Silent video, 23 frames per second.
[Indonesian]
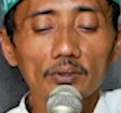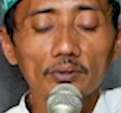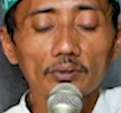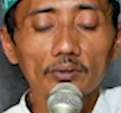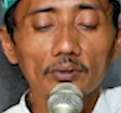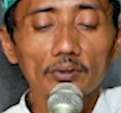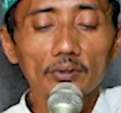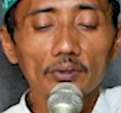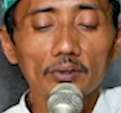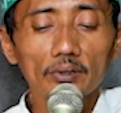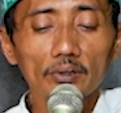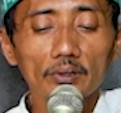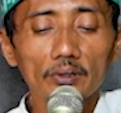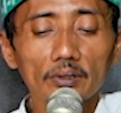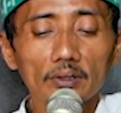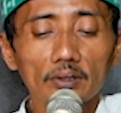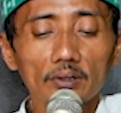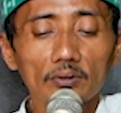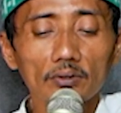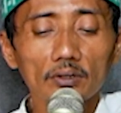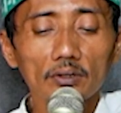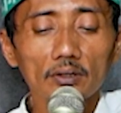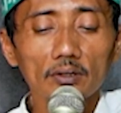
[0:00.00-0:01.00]
to ngerti
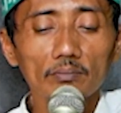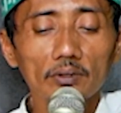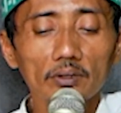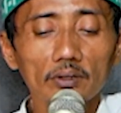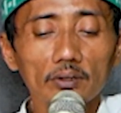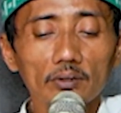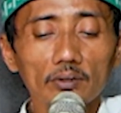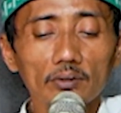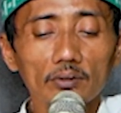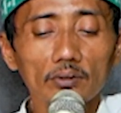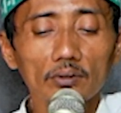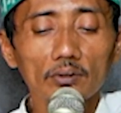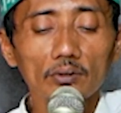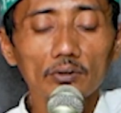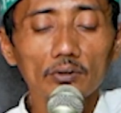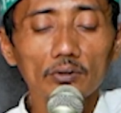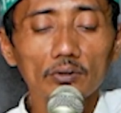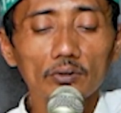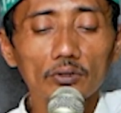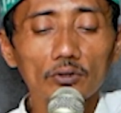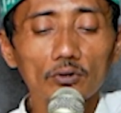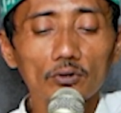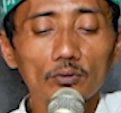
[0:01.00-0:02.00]
utawa yen
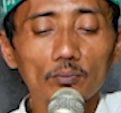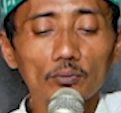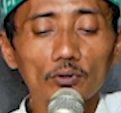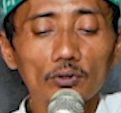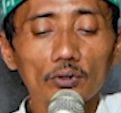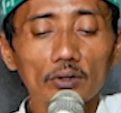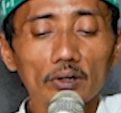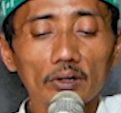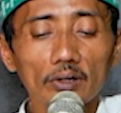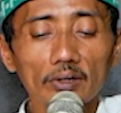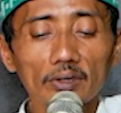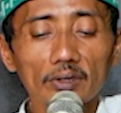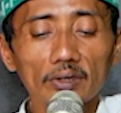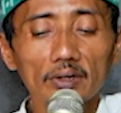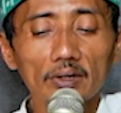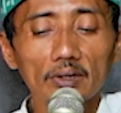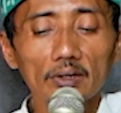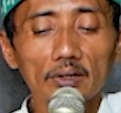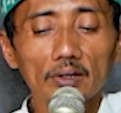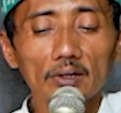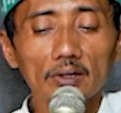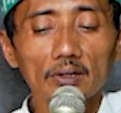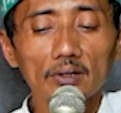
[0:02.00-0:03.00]
apa ngerti ni
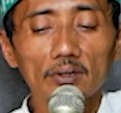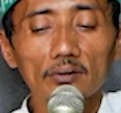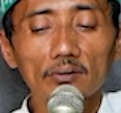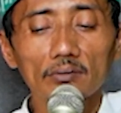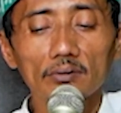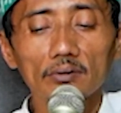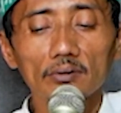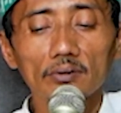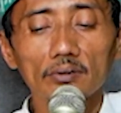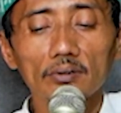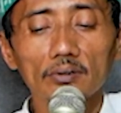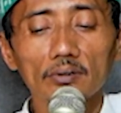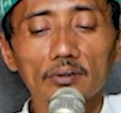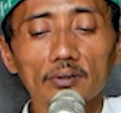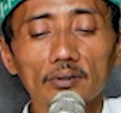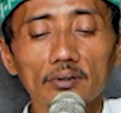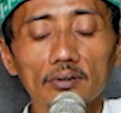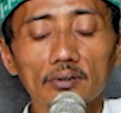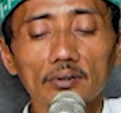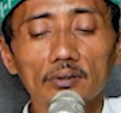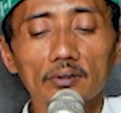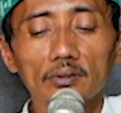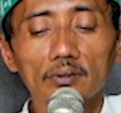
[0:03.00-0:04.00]
kita
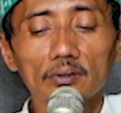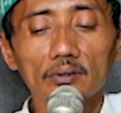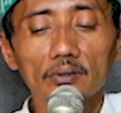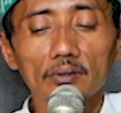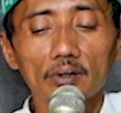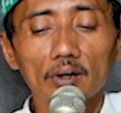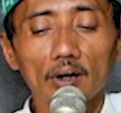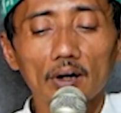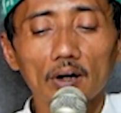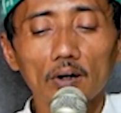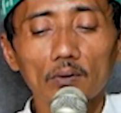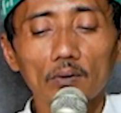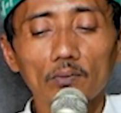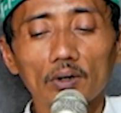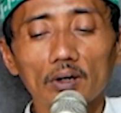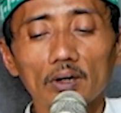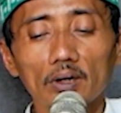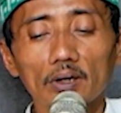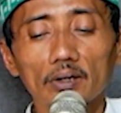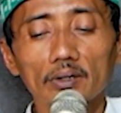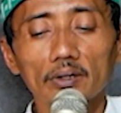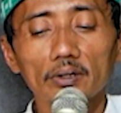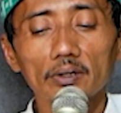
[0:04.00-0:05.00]

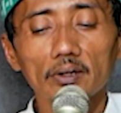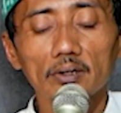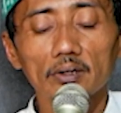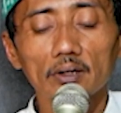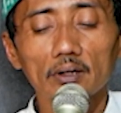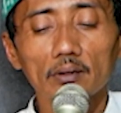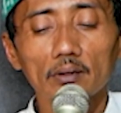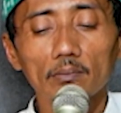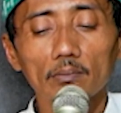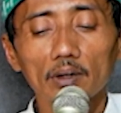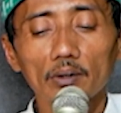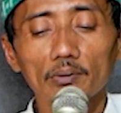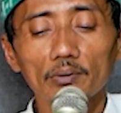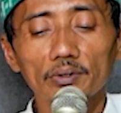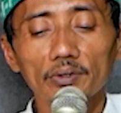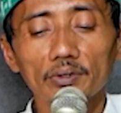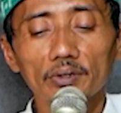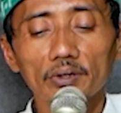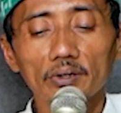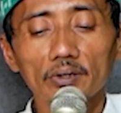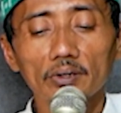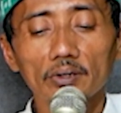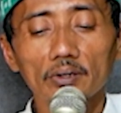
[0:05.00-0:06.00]
awalan yang dalam
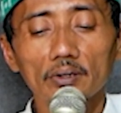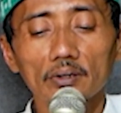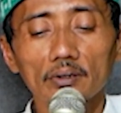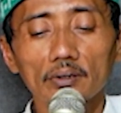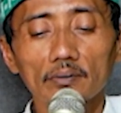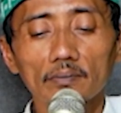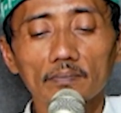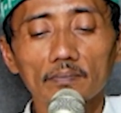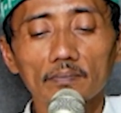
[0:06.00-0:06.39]
kawitan ini